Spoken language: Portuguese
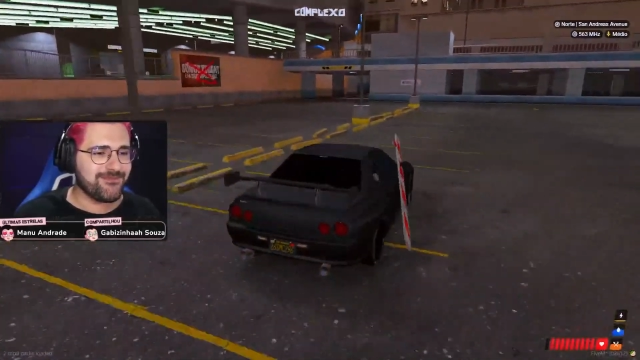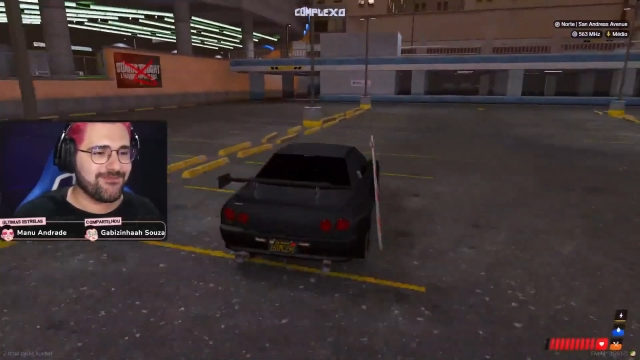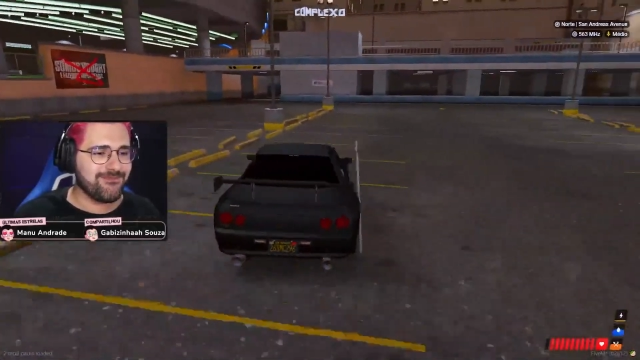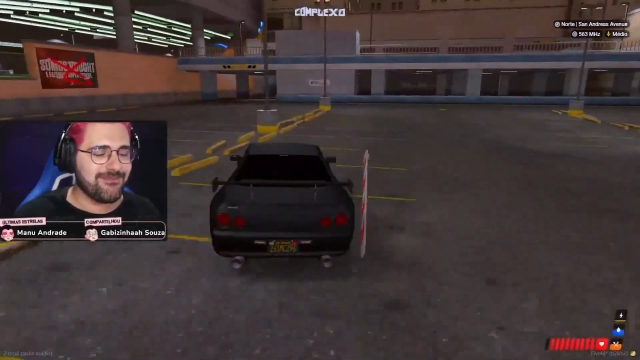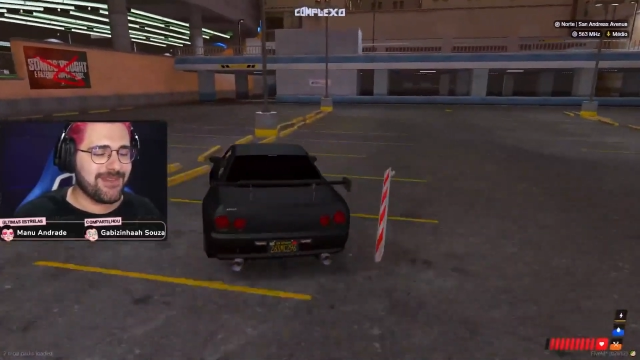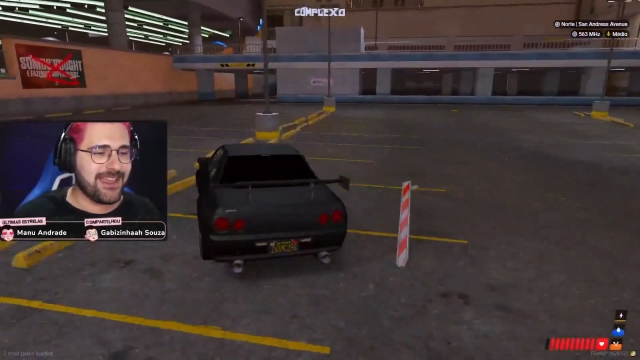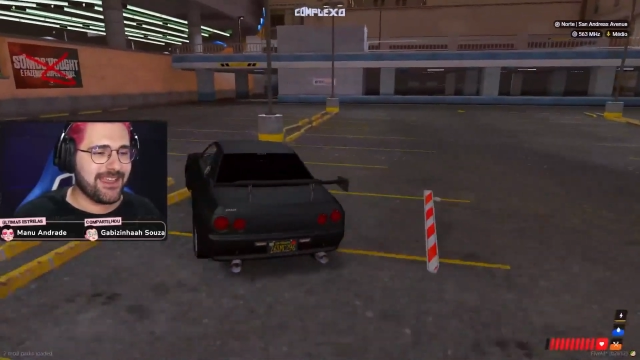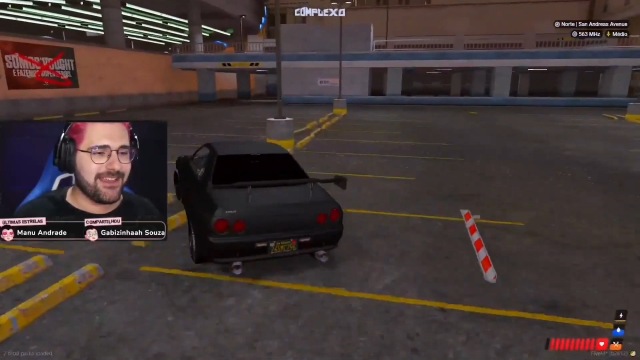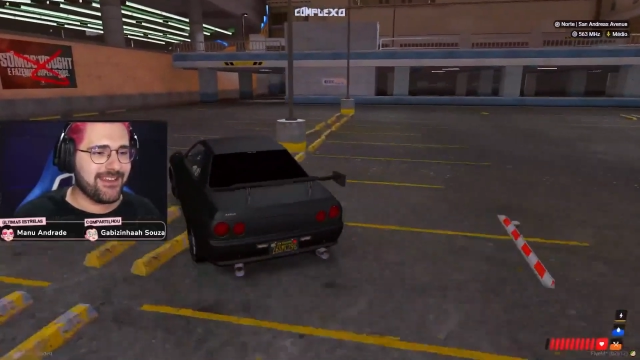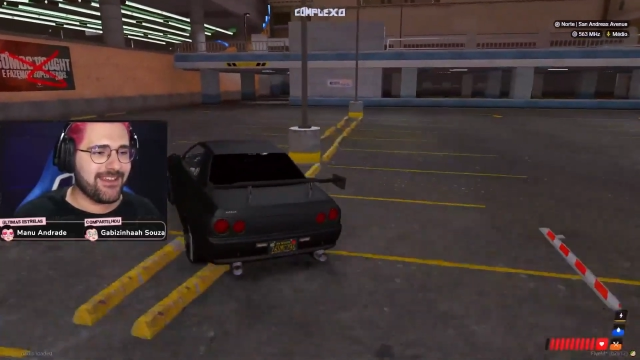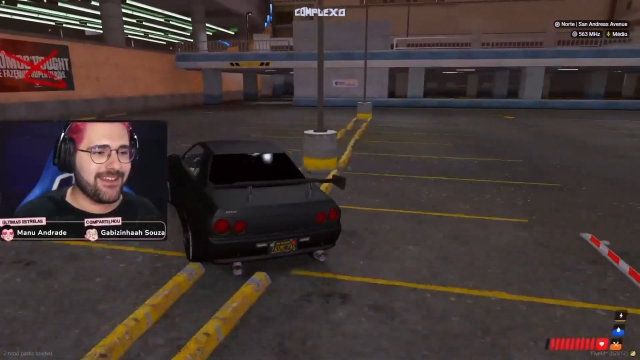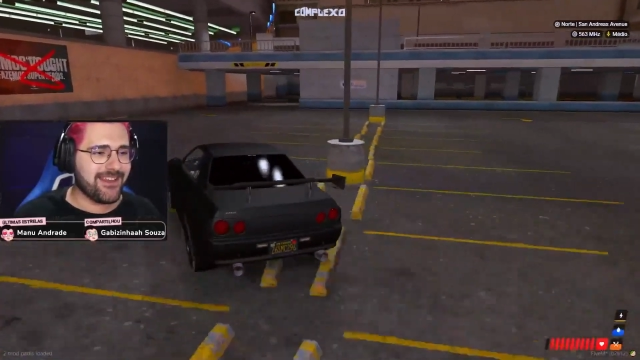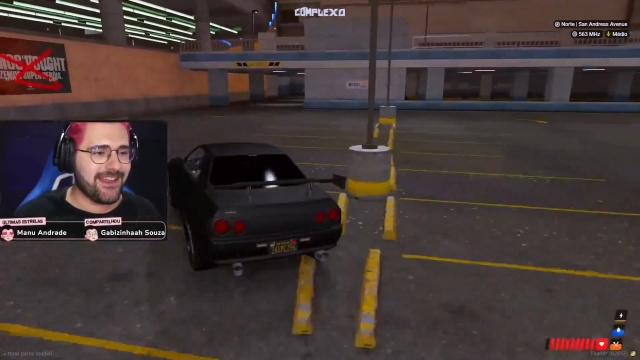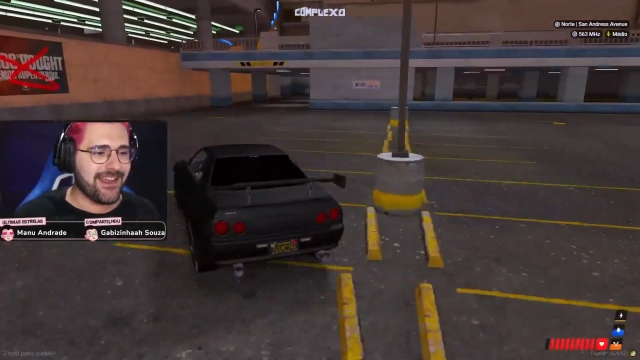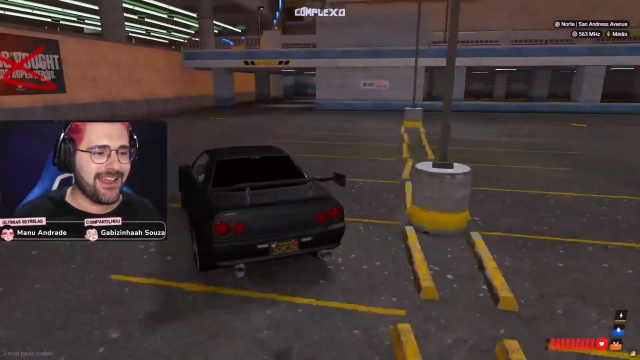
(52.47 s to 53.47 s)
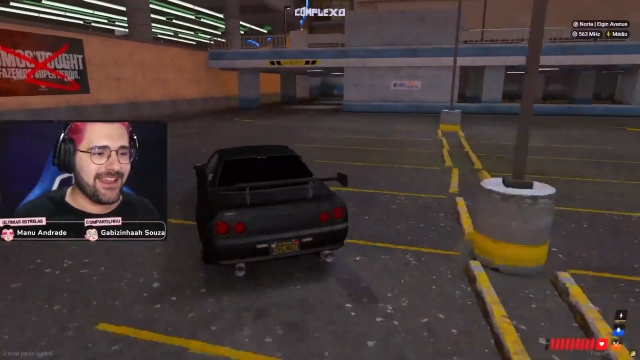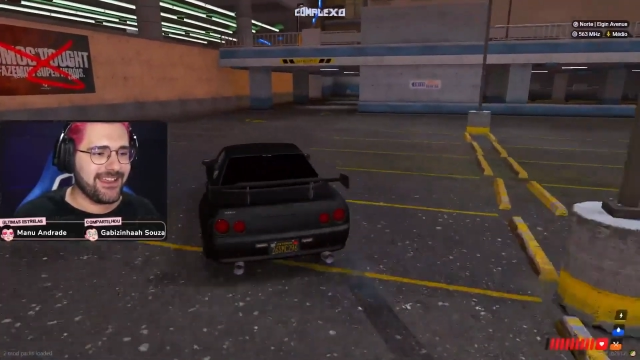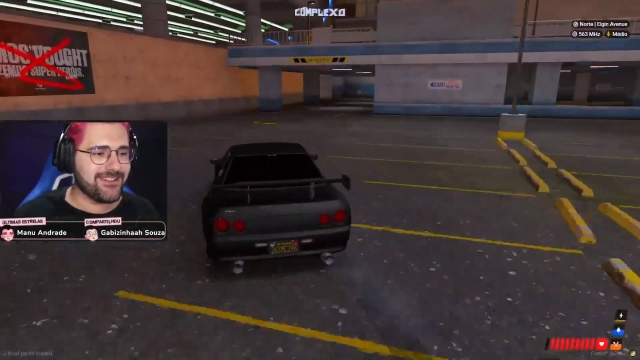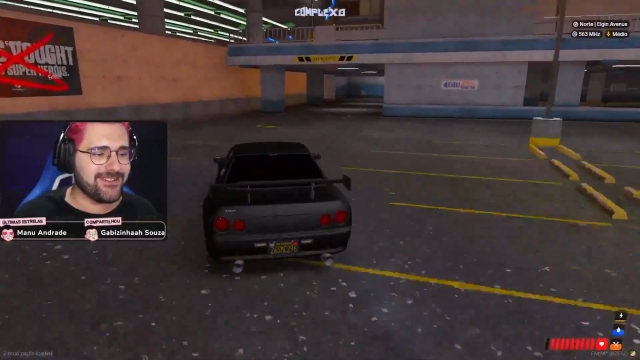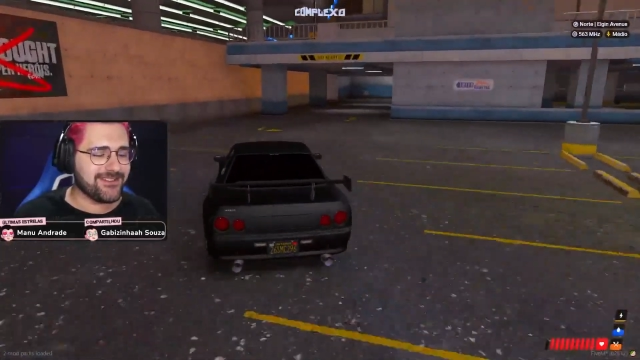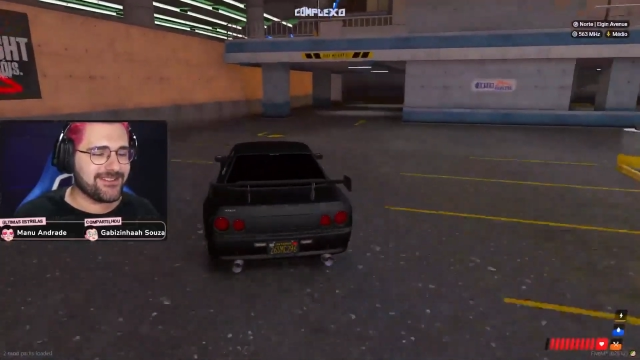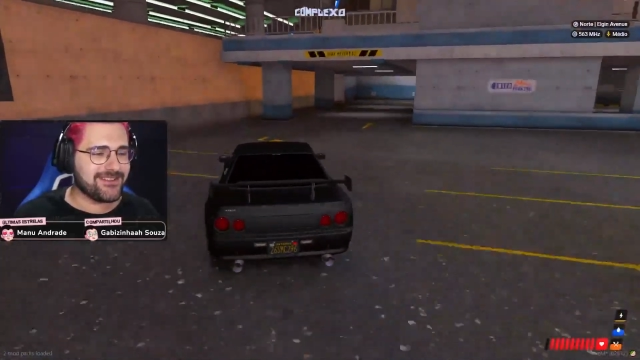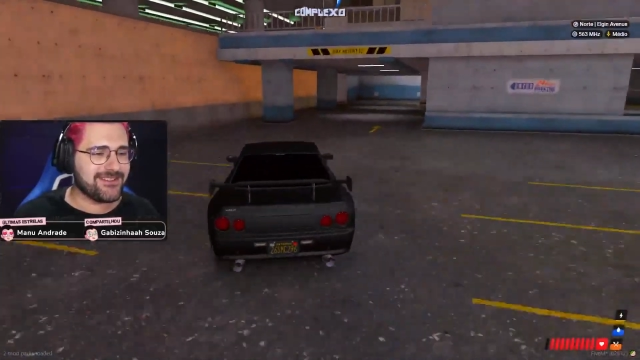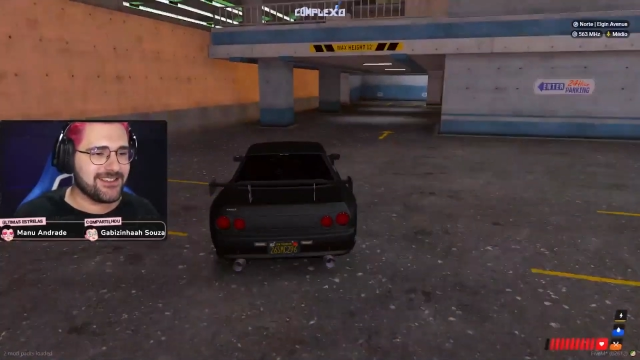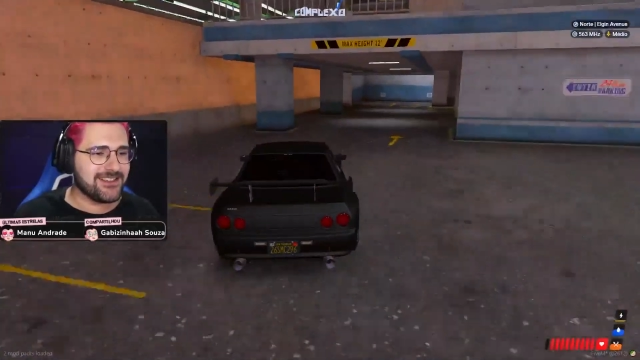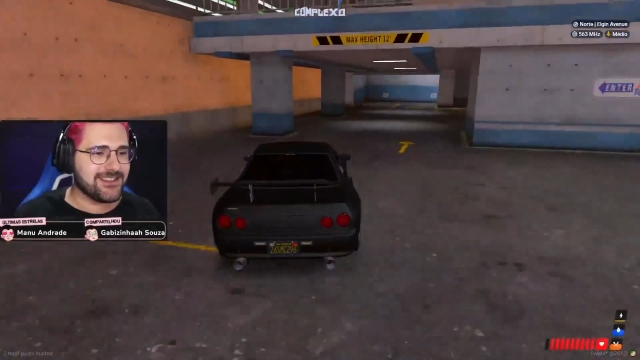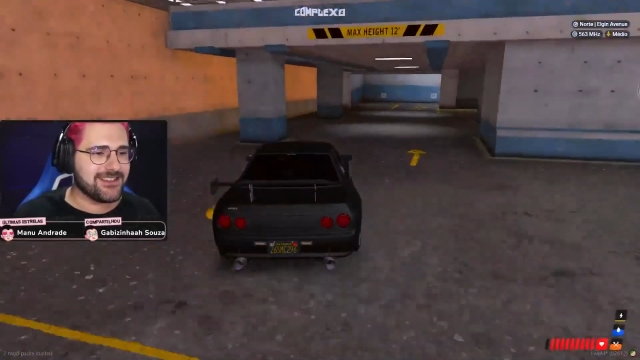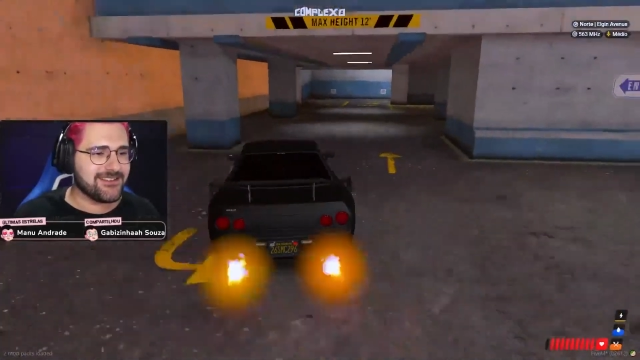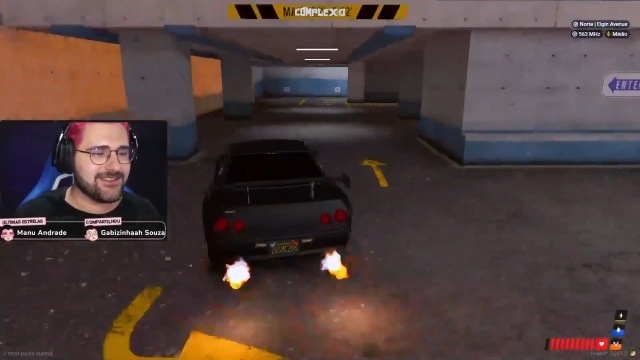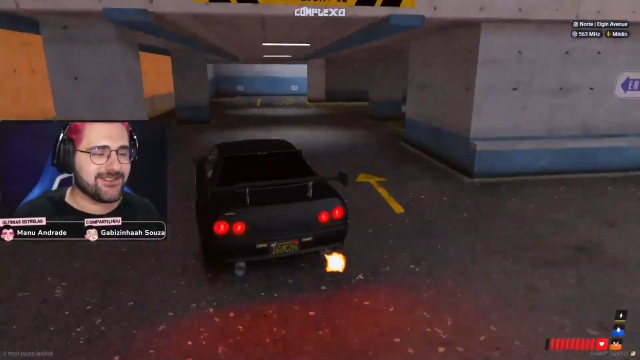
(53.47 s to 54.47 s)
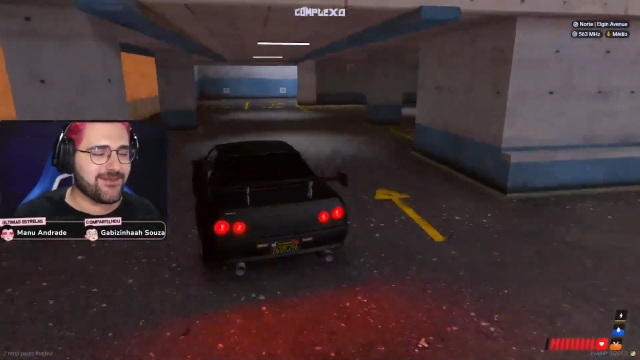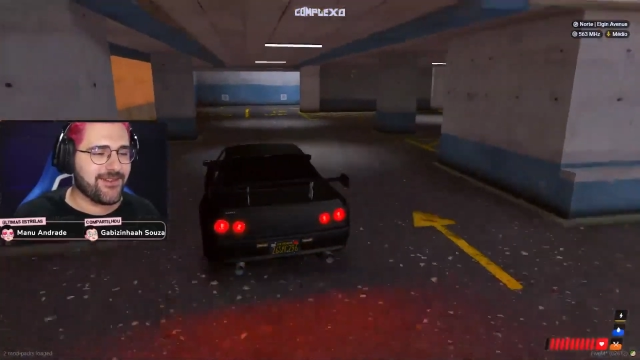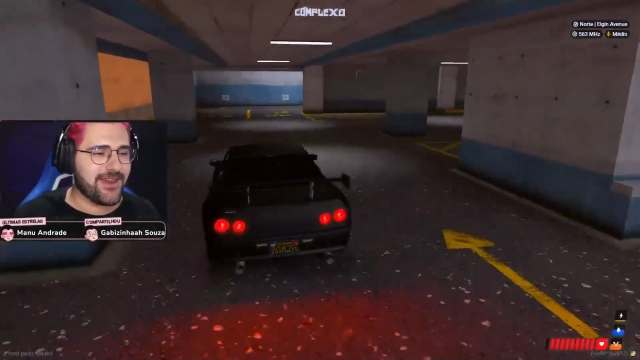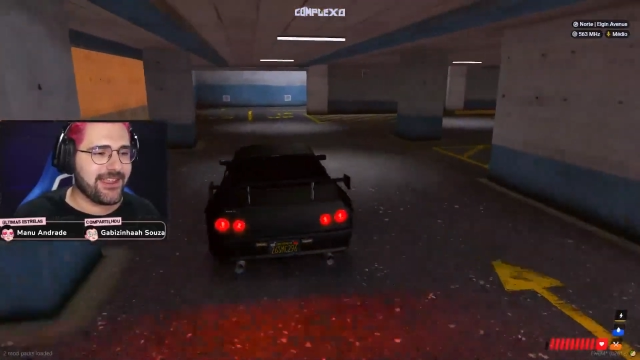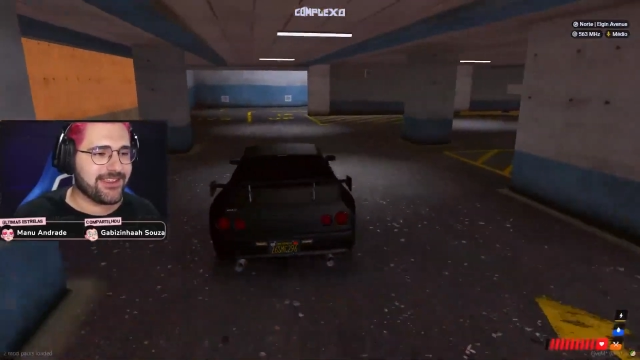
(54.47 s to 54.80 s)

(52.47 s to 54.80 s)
Mas, ah, ai, eu Tu, vai,